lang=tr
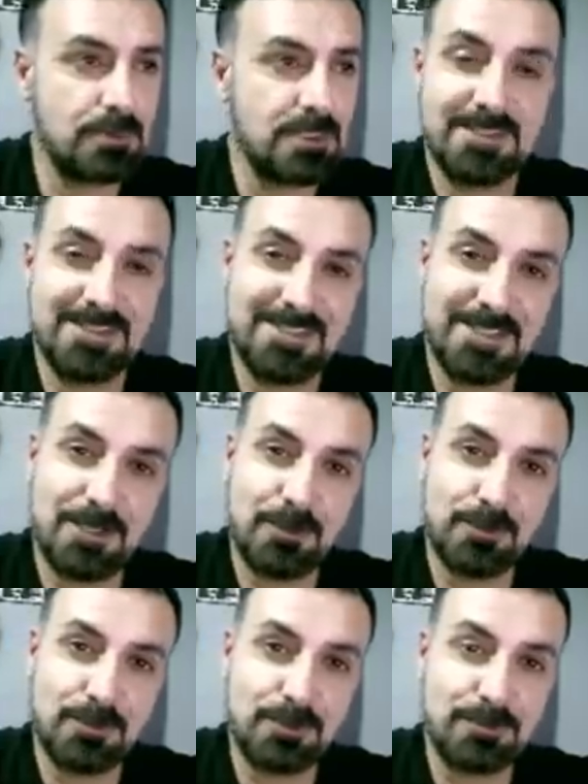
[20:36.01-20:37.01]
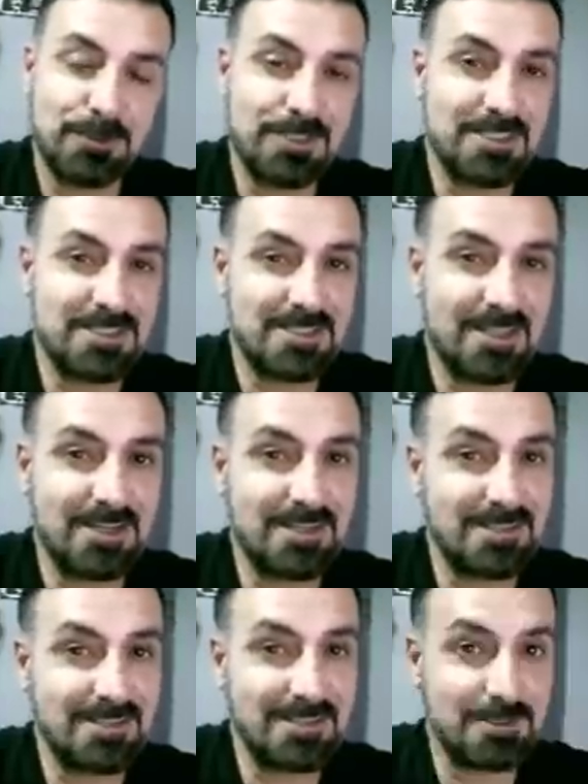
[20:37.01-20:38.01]
İster oturumluk ister
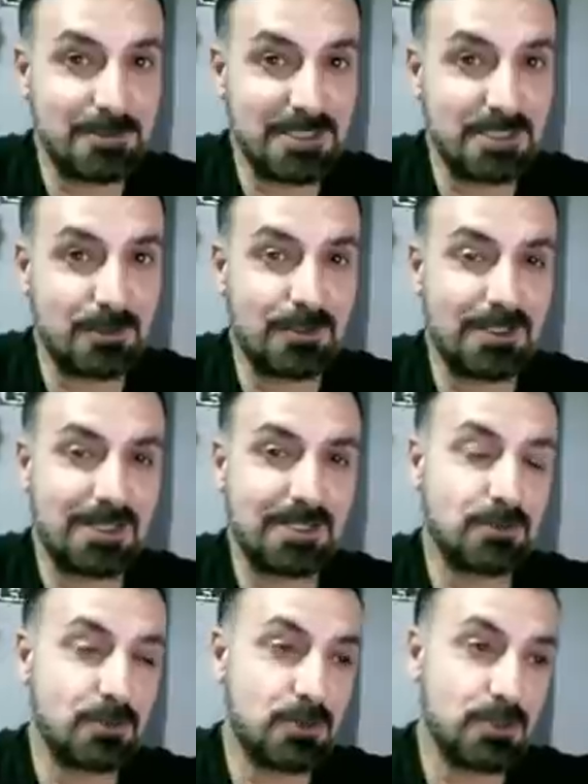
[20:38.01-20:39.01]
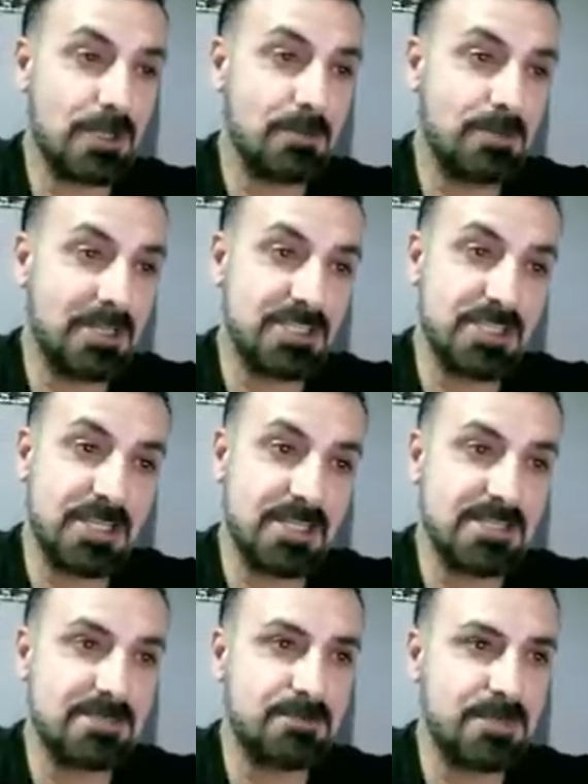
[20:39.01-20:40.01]
yatırımlık olarak
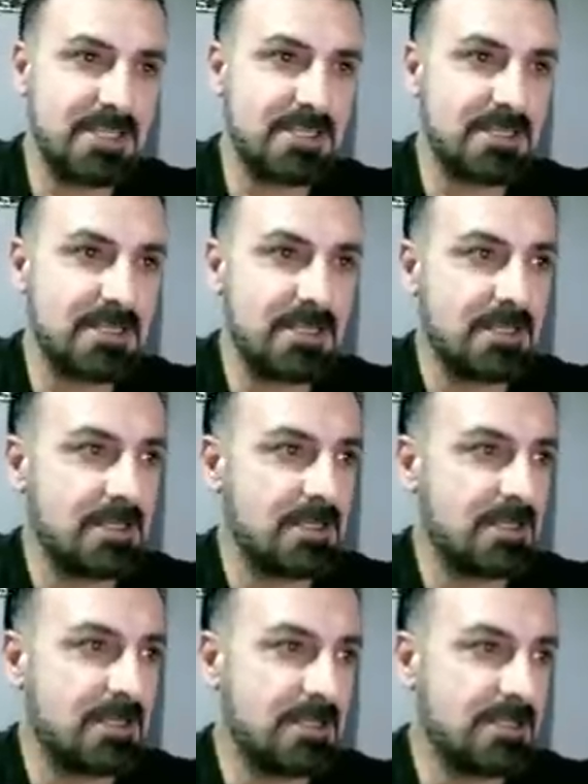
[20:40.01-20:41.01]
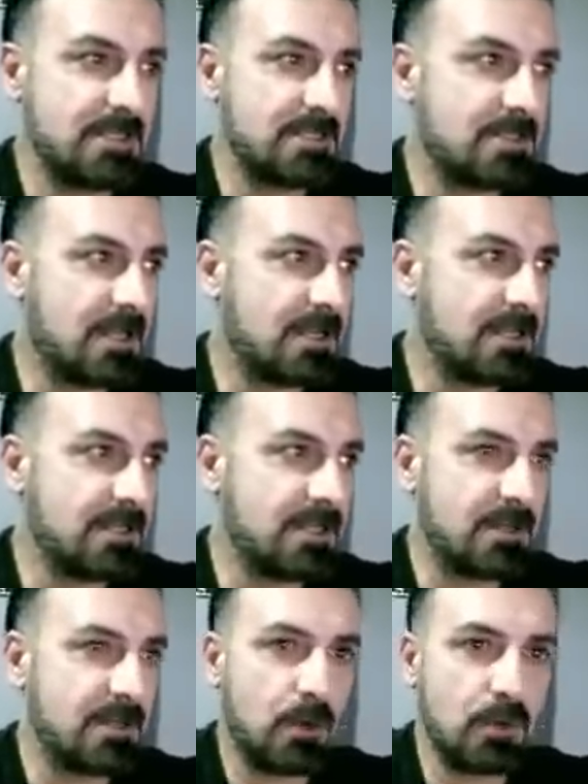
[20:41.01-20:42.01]
düşünebileceğiniz bir e, daire
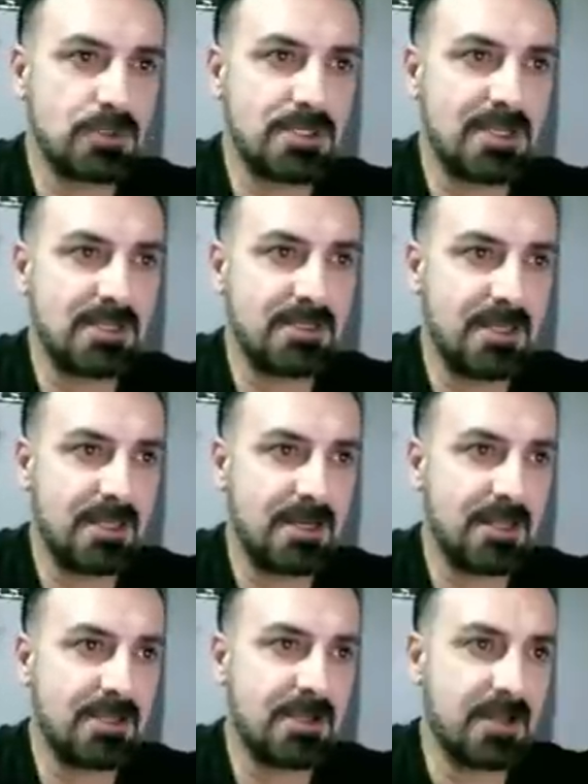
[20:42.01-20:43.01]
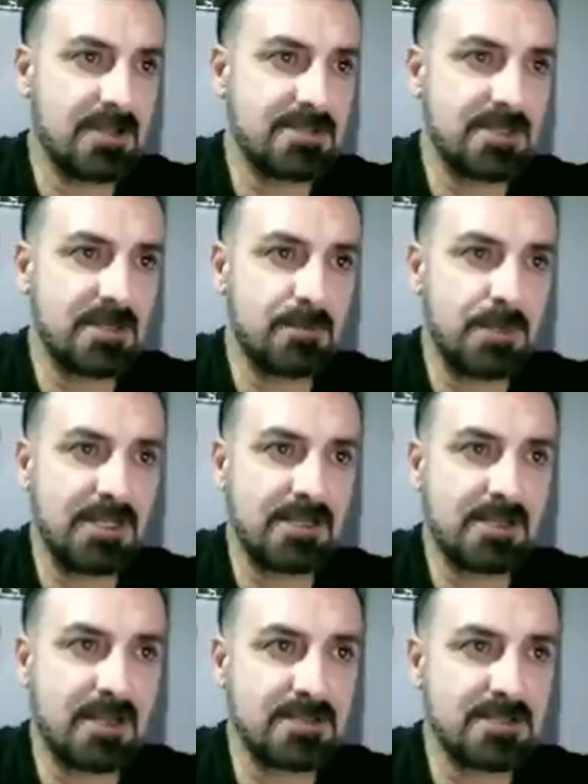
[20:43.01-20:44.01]
olsa gerek Kayseri Melik
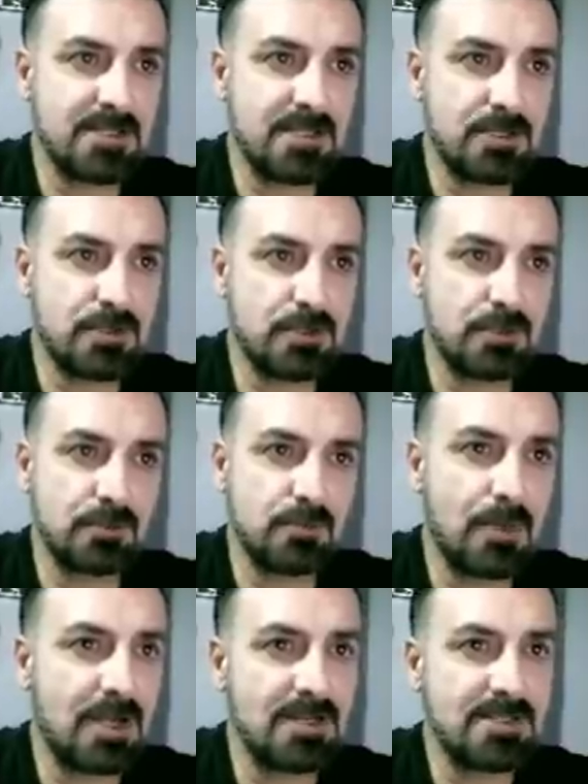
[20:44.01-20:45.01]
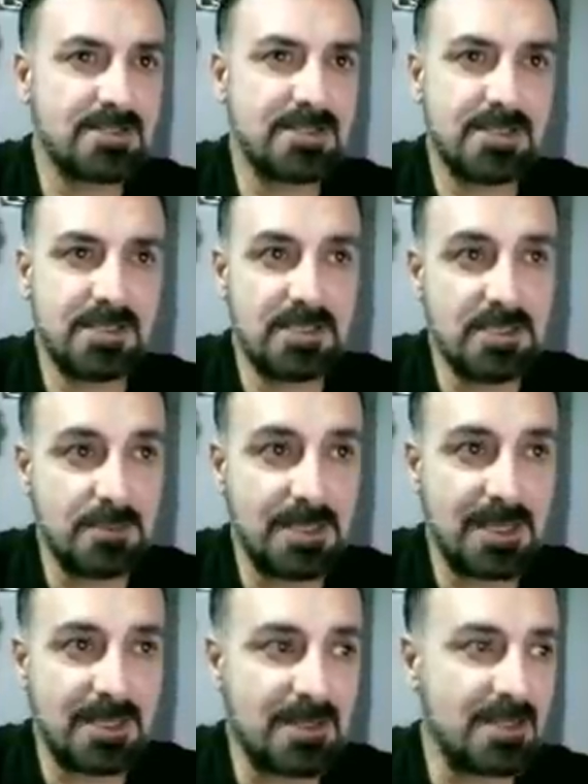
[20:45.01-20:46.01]
Gazi Yeşilyurt Mahallesi'ni iyi
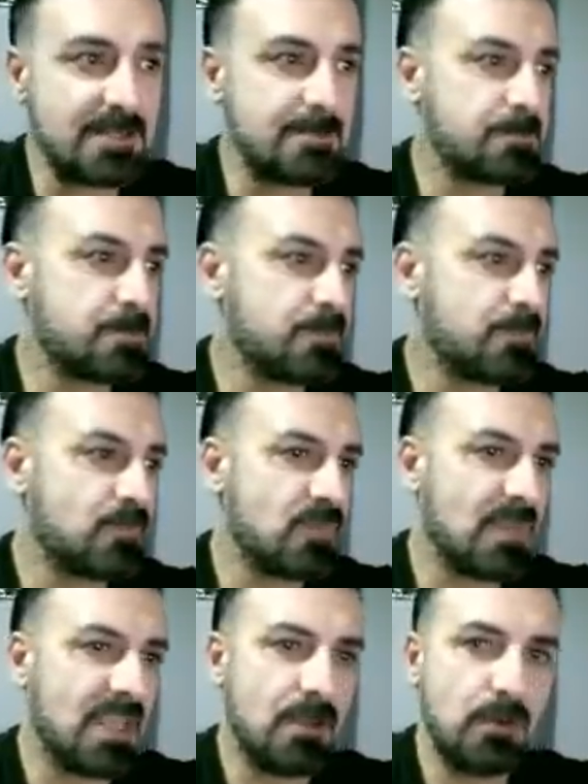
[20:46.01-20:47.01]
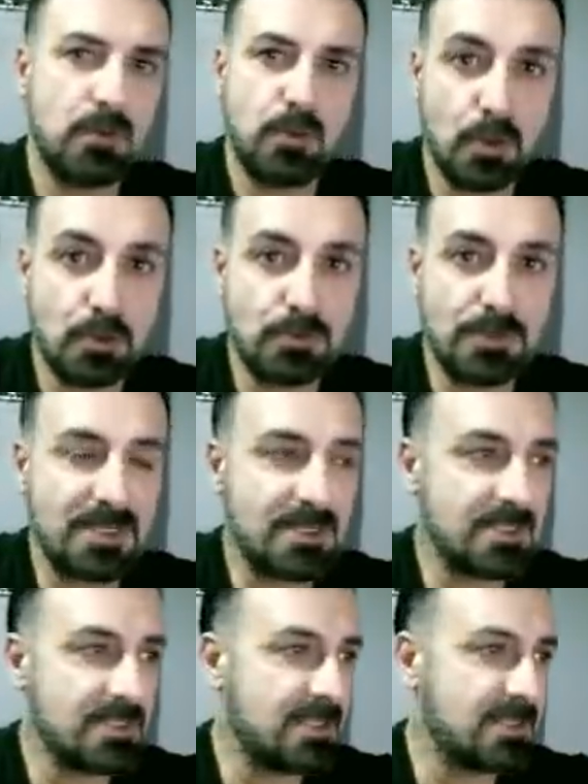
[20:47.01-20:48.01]
bilenler Yorumlarına
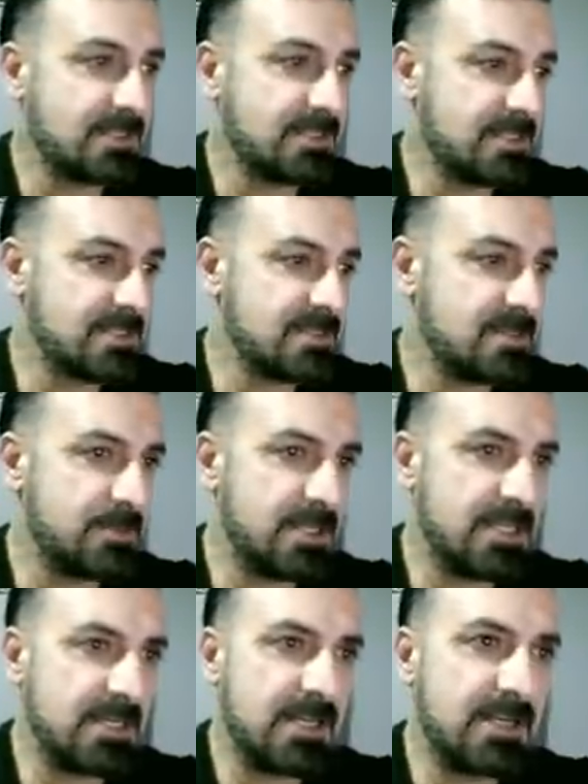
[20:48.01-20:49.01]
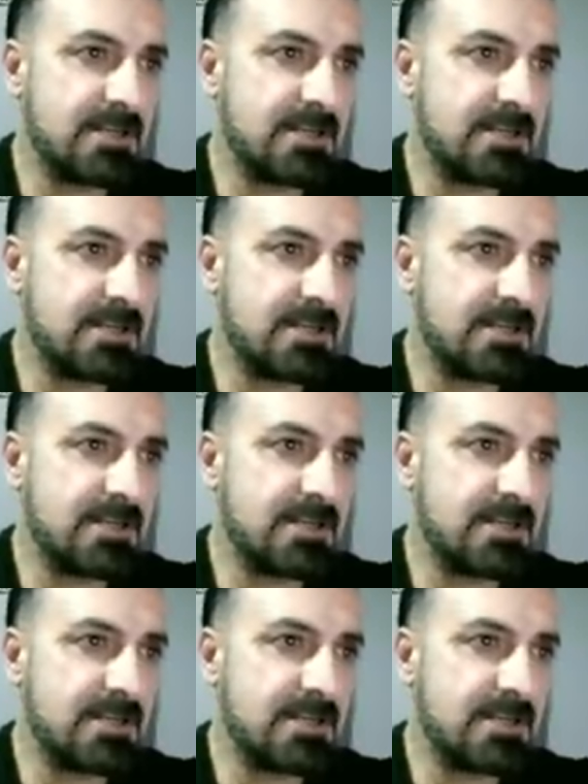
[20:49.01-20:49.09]
da yazabilirler